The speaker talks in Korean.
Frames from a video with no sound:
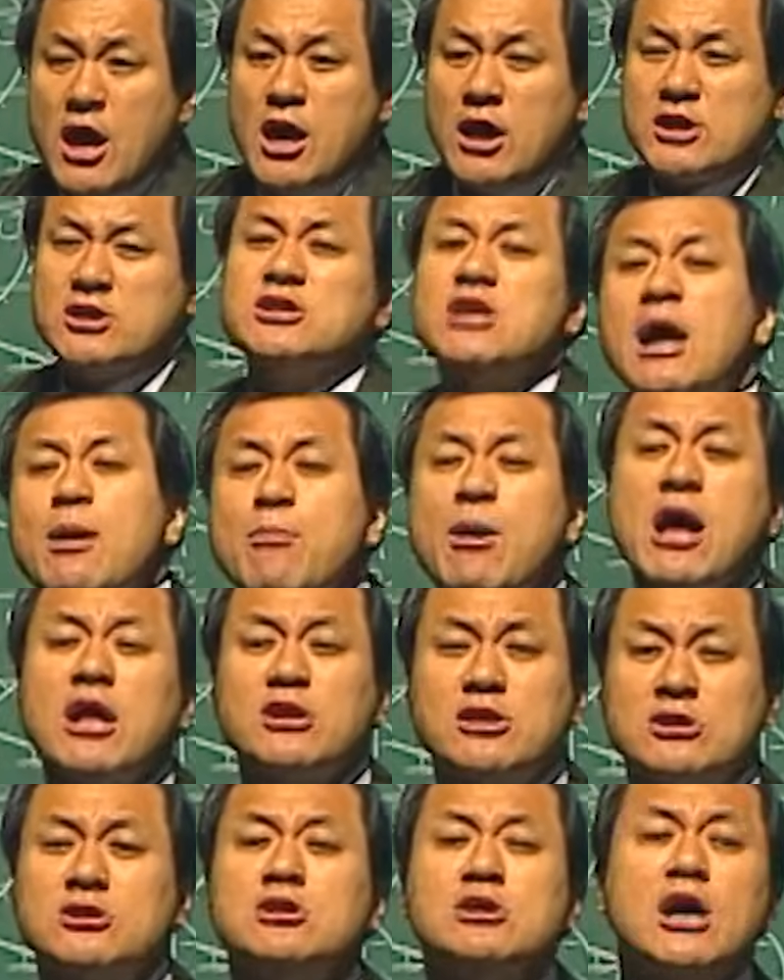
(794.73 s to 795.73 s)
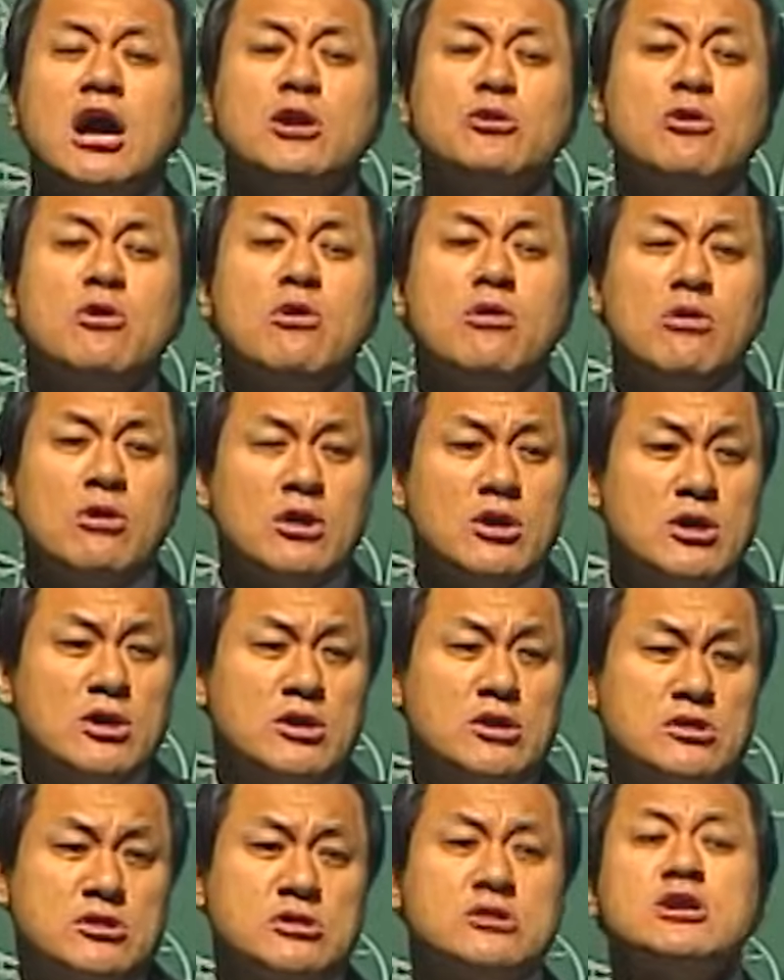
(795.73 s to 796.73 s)
그나마 들어가도
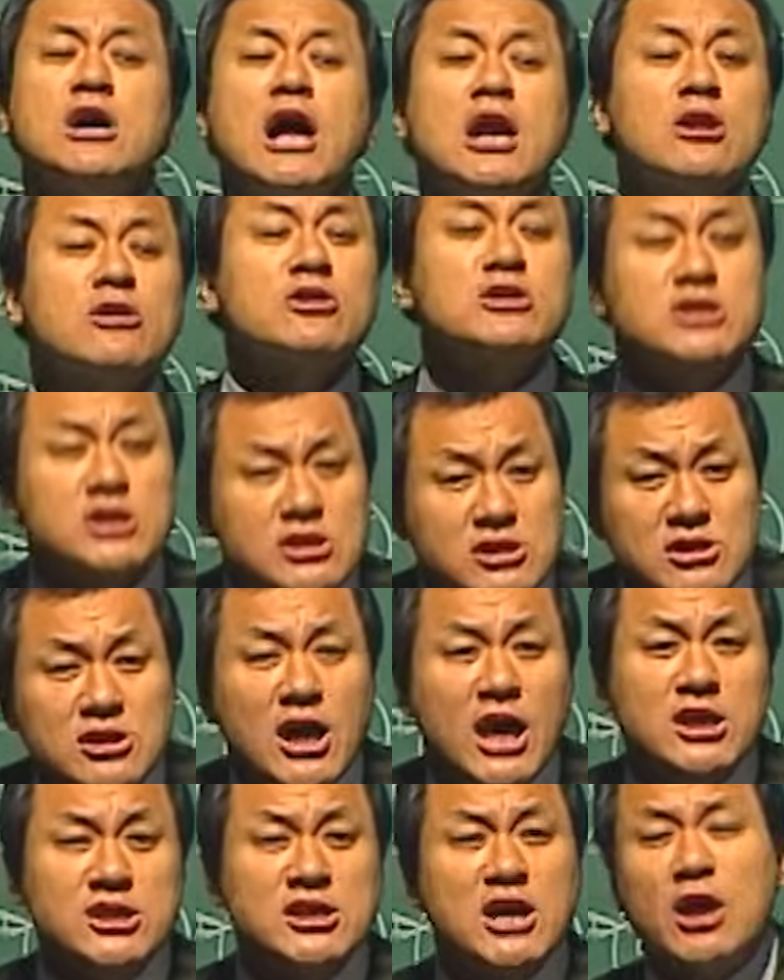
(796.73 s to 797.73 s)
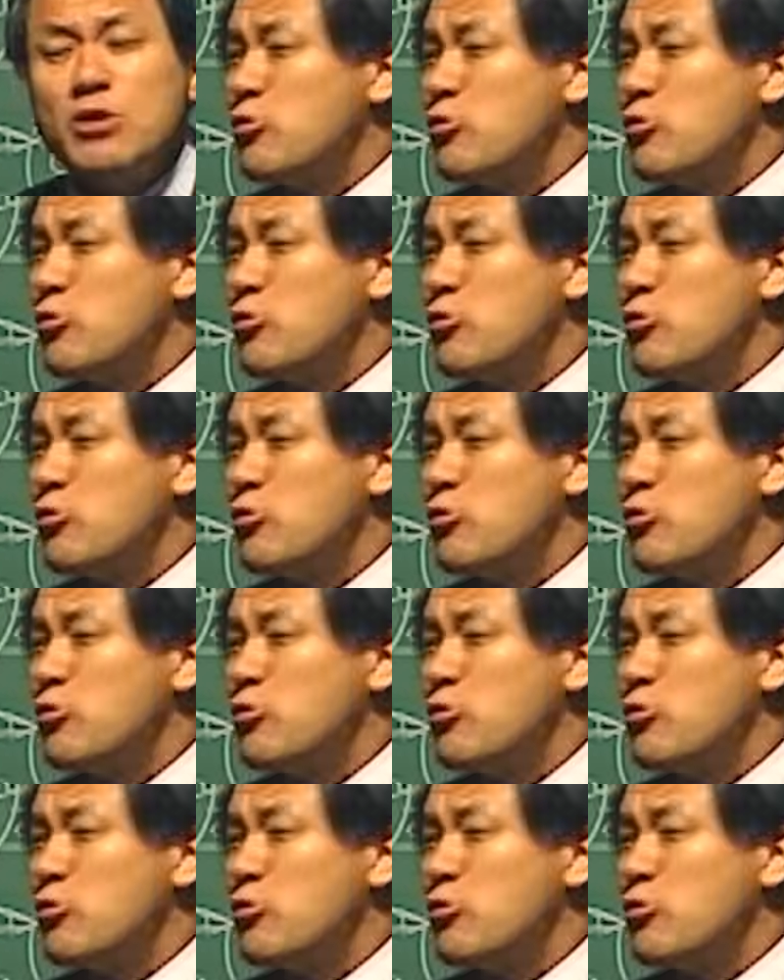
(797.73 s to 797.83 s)
들어갈 것이 들어가셔야